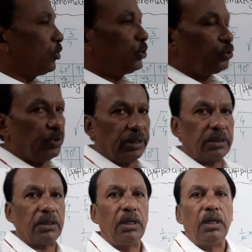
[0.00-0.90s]
পয়েন্ট টু এর
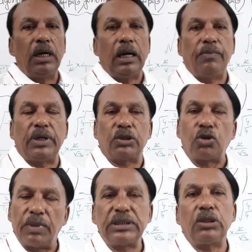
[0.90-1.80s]
আমরা
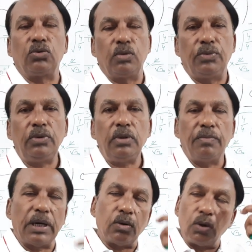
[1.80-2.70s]
সমাধান করব
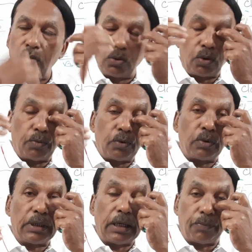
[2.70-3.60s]
বা অঙ্ক করব
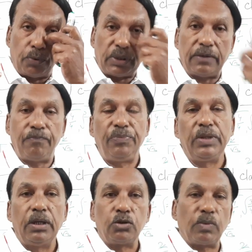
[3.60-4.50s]
এরপরে
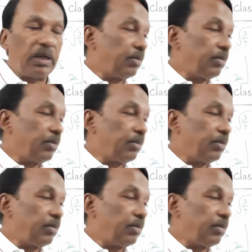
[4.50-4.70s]
তোমরা এই